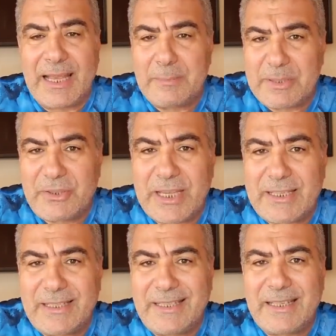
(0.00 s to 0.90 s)

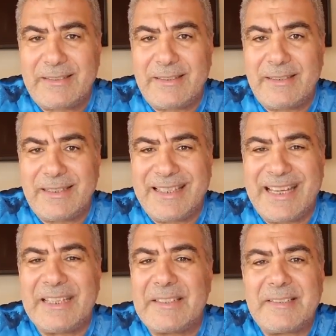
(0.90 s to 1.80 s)
المشاكل التي
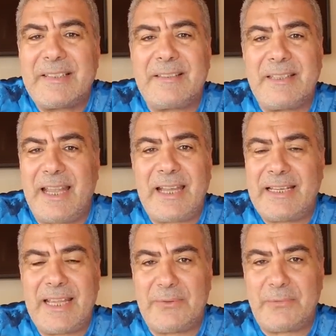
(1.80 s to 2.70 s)
لا تستطيع
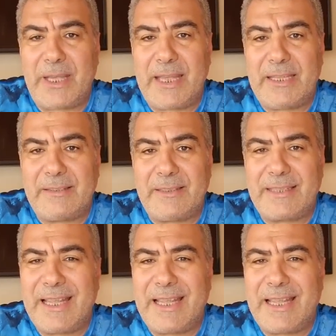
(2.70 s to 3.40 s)
حلها في حياتك